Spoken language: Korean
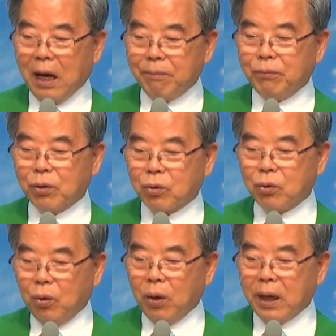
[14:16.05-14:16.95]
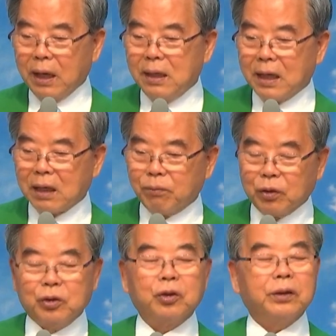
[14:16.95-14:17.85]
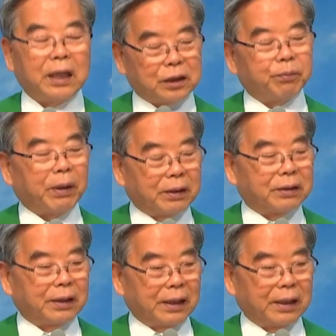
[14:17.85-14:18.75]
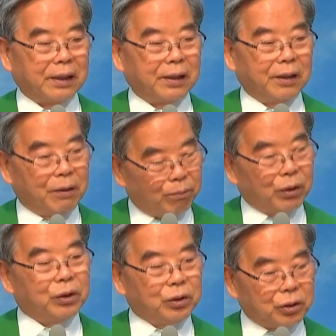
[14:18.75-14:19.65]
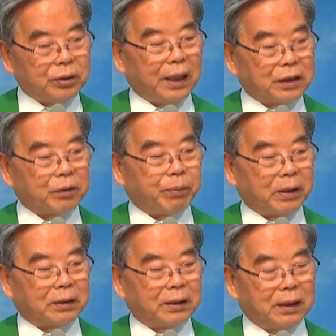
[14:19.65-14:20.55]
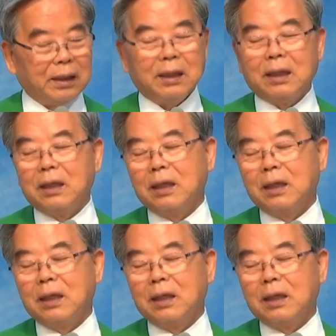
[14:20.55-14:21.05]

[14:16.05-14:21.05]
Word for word: 밥 먹고 엘리야를 먼저 대접했더니 먼저 대접했더니